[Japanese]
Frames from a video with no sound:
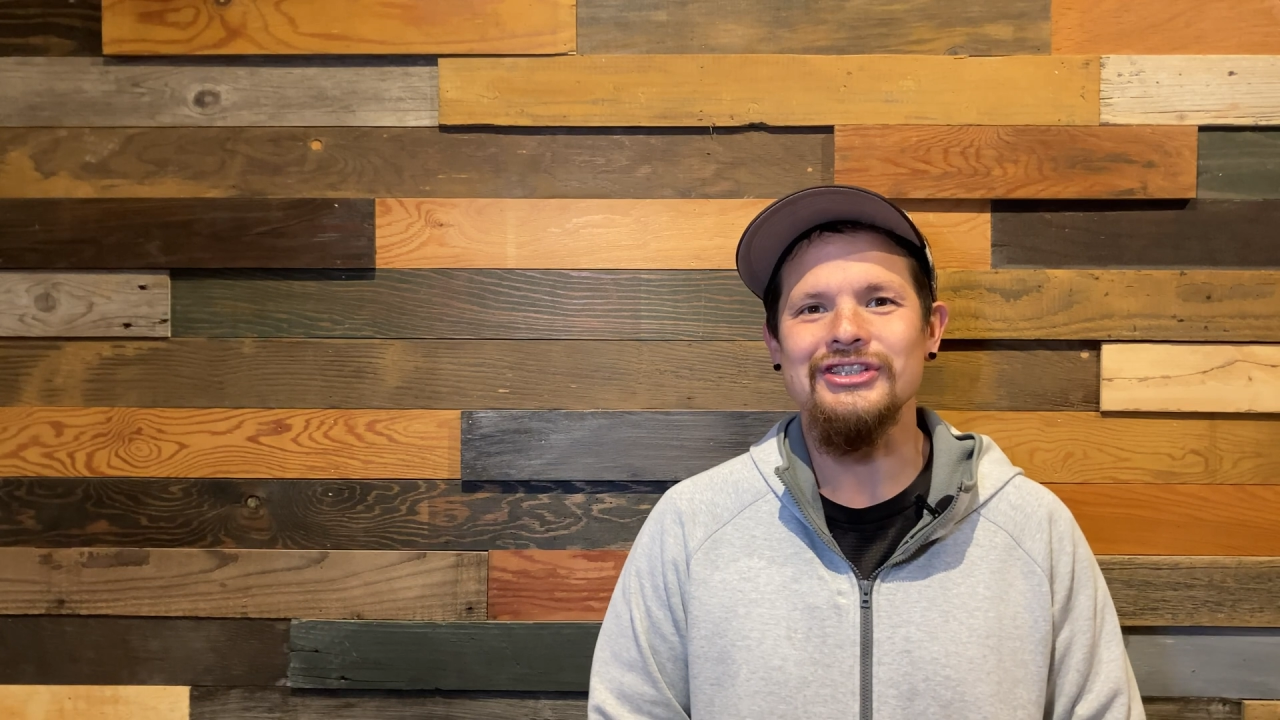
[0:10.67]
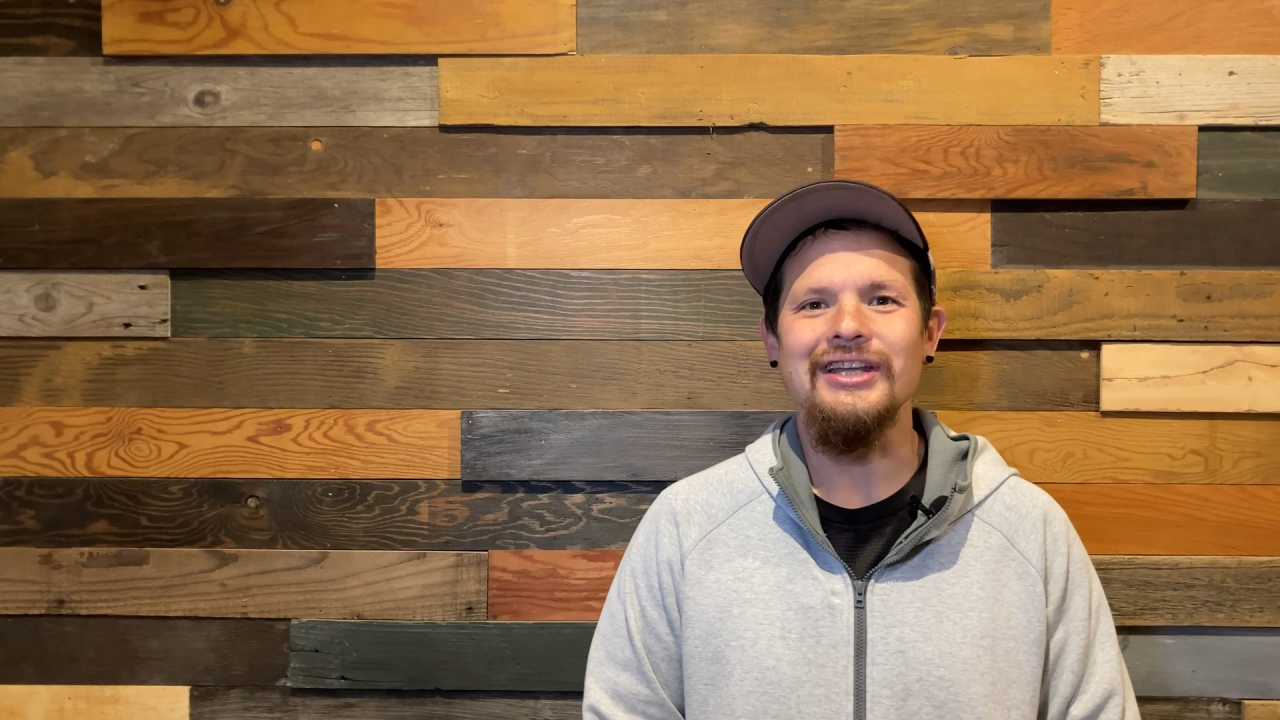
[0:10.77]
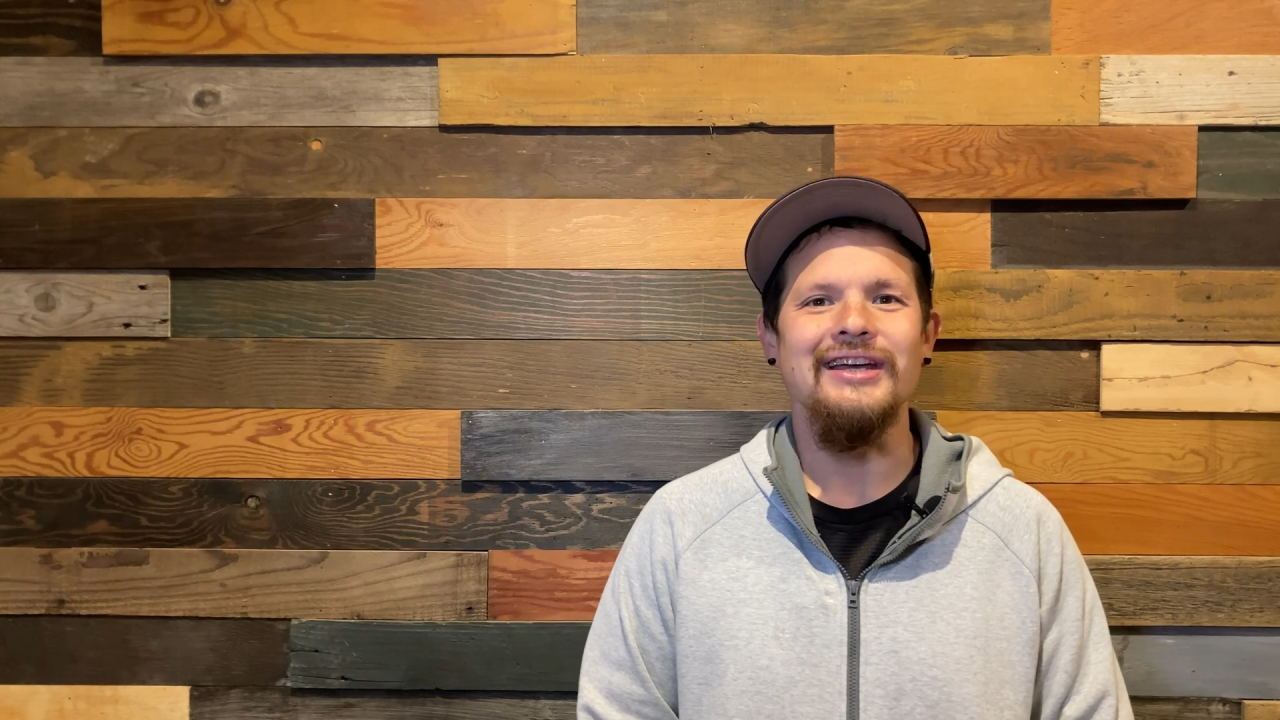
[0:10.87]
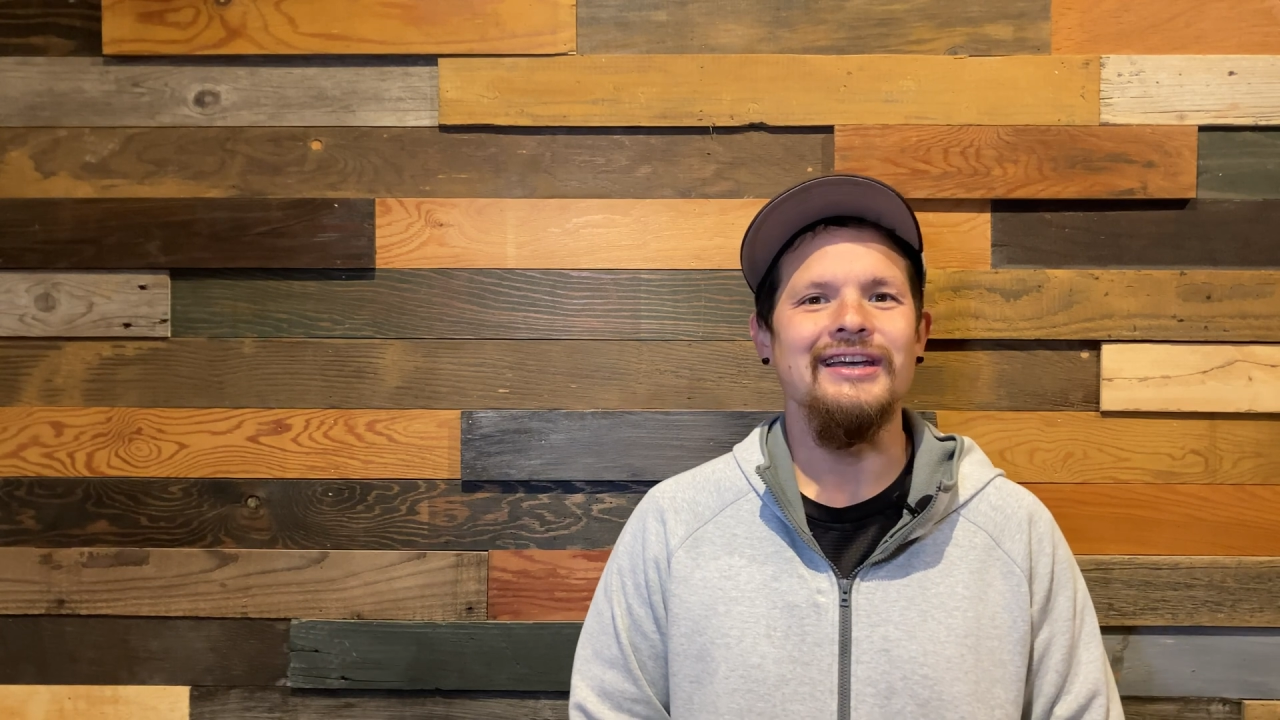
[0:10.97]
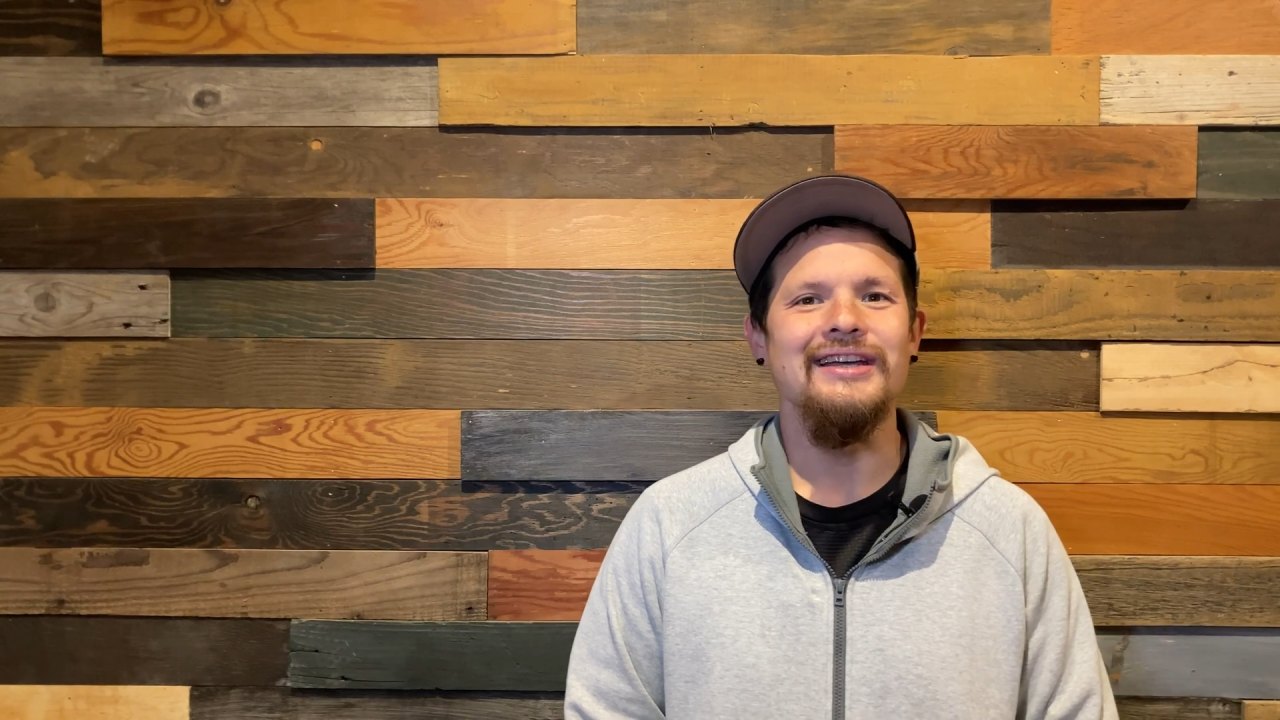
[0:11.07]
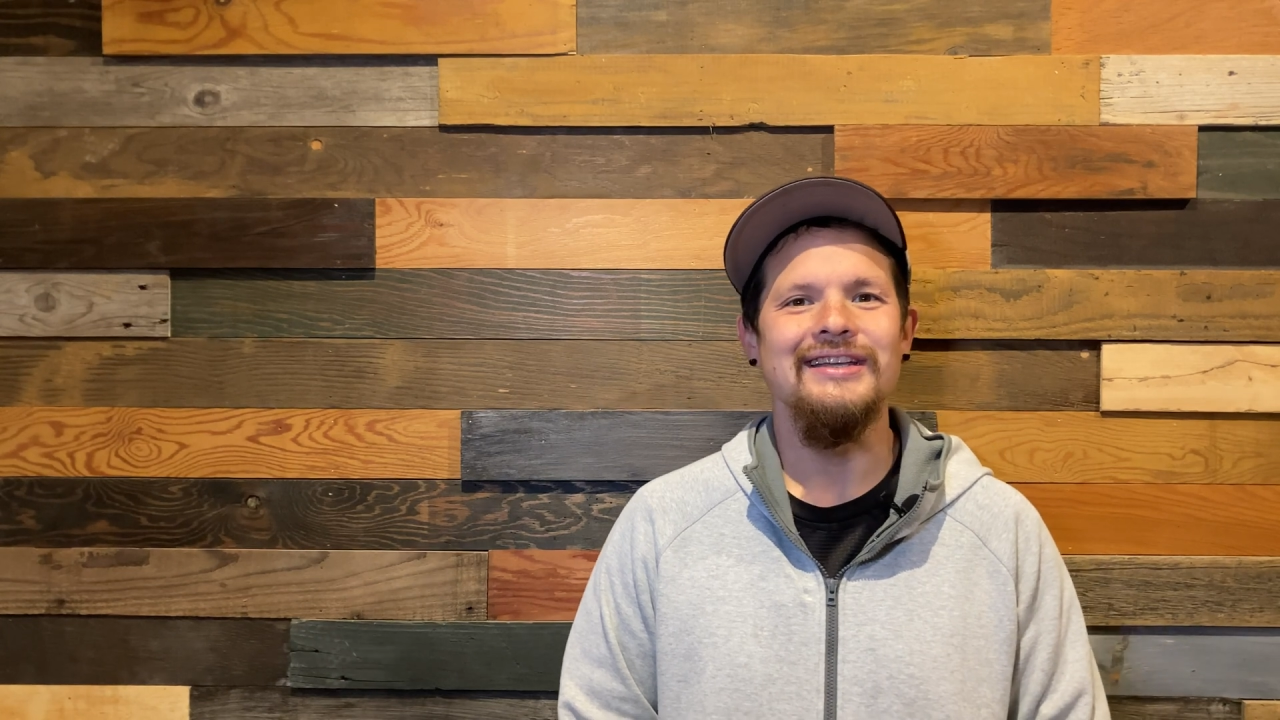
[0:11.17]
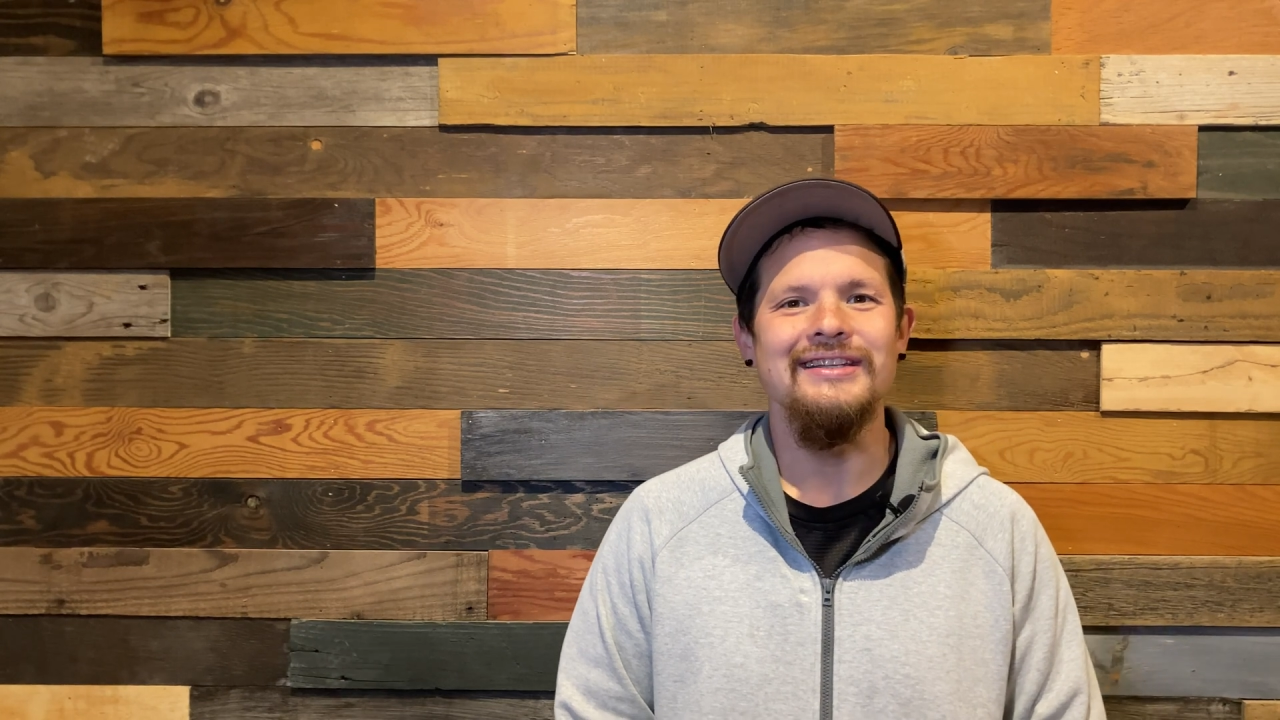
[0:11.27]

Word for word: して